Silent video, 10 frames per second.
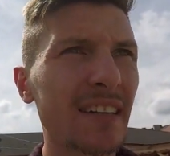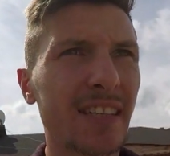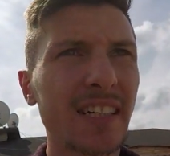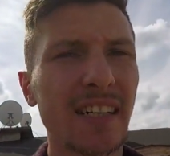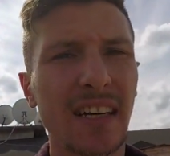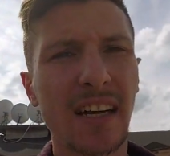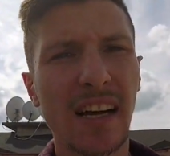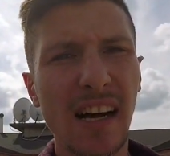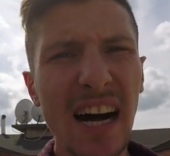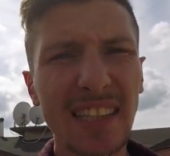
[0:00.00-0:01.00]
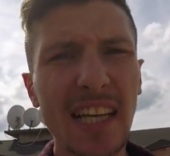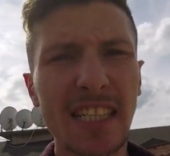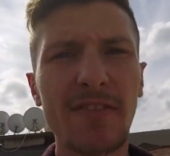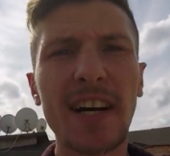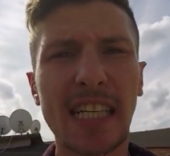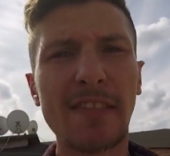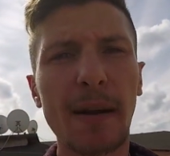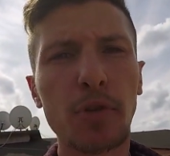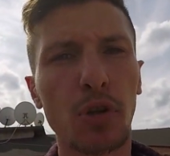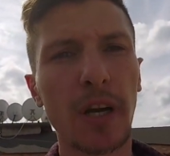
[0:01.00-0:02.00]
artık hatasının farkına
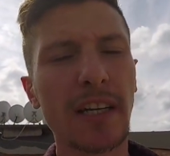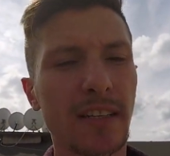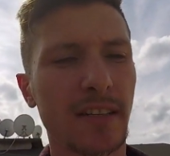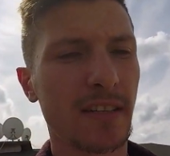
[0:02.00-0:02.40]
varmış olurlar.